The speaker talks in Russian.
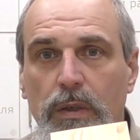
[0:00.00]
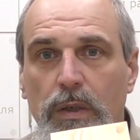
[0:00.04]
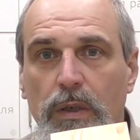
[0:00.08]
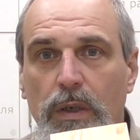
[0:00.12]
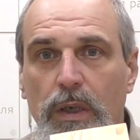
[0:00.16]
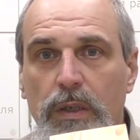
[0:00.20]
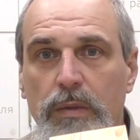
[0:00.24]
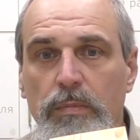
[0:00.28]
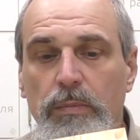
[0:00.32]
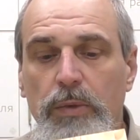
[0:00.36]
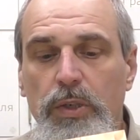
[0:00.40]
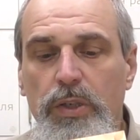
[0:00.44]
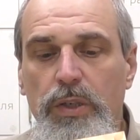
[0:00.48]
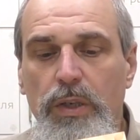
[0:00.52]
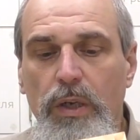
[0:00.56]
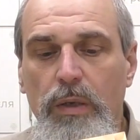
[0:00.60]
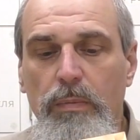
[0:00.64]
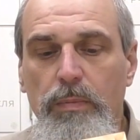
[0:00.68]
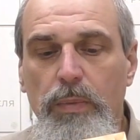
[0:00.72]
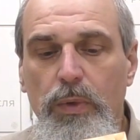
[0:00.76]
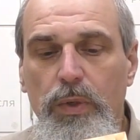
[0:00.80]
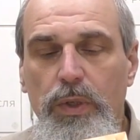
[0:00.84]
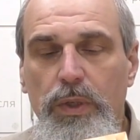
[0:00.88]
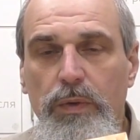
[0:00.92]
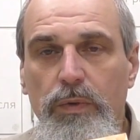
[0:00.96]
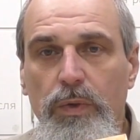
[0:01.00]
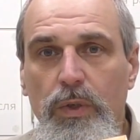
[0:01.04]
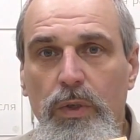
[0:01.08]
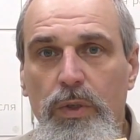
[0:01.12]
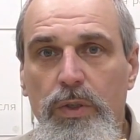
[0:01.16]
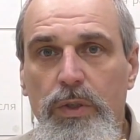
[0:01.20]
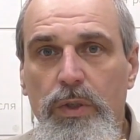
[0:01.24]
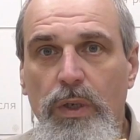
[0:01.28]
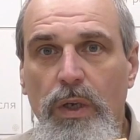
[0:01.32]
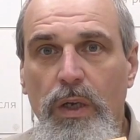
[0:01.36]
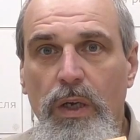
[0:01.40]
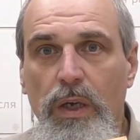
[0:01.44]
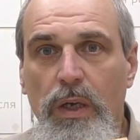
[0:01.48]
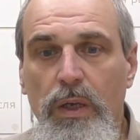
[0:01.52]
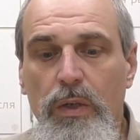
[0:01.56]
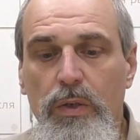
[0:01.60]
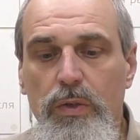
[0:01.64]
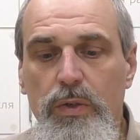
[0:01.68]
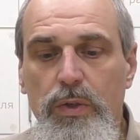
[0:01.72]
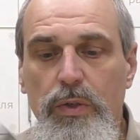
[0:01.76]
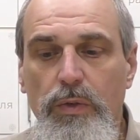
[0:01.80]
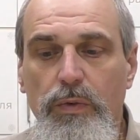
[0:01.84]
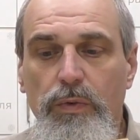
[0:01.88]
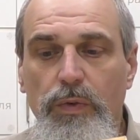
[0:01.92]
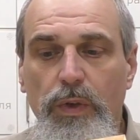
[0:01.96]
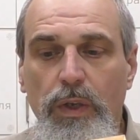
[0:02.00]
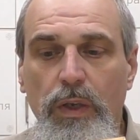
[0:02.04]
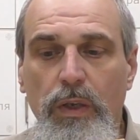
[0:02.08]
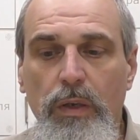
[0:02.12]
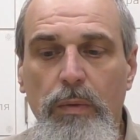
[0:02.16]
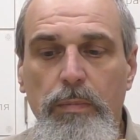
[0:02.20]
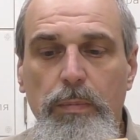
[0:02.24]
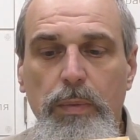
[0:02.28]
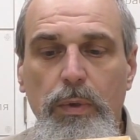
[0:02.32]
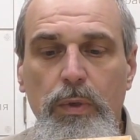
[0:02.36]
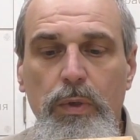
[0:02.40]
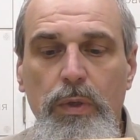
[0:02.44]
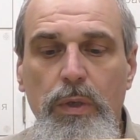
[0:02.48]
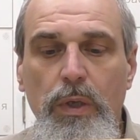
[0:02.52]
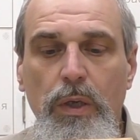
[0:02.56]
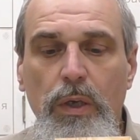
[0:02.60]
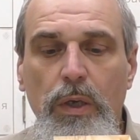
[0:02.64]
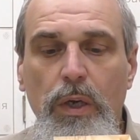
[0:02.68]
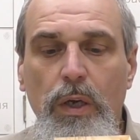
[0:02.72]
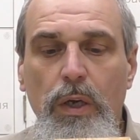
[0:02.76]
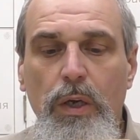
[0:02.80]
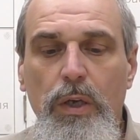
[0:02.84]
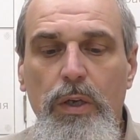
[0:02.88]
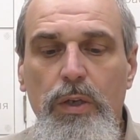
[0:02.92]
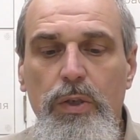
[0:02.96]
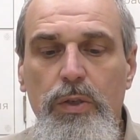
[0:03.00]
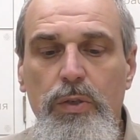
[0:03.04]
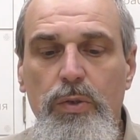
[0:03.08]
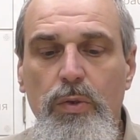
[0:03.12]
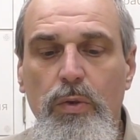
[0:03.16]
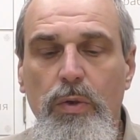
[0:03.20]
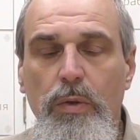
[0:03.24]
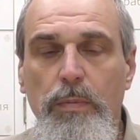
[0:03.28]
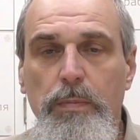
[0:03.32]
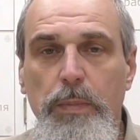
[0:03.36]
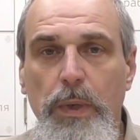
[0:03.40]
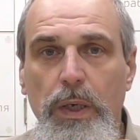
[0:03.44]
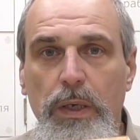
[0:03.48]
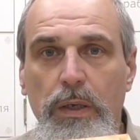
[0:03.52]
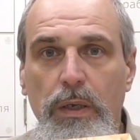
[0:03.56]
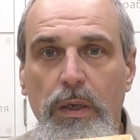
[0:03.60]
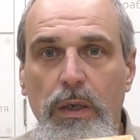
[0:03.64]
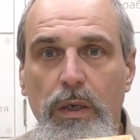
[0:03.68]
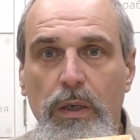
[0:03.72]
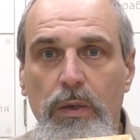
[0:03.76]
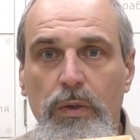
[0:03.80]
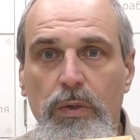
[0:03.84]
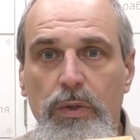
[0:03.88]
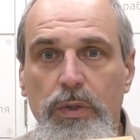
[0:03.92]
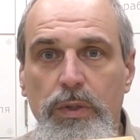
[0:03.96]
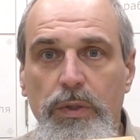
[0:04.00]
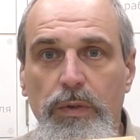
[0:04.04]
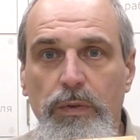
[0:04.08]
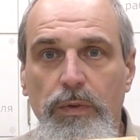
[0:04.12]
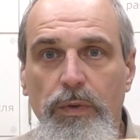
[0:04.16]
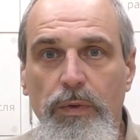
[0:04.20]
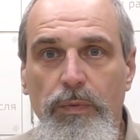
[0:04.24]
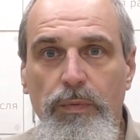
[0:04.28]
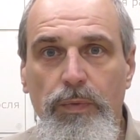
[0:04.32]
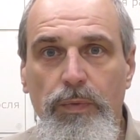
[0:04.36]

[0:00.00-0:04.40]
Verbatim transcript: отмечать под 90 градусов и под 45 градусов.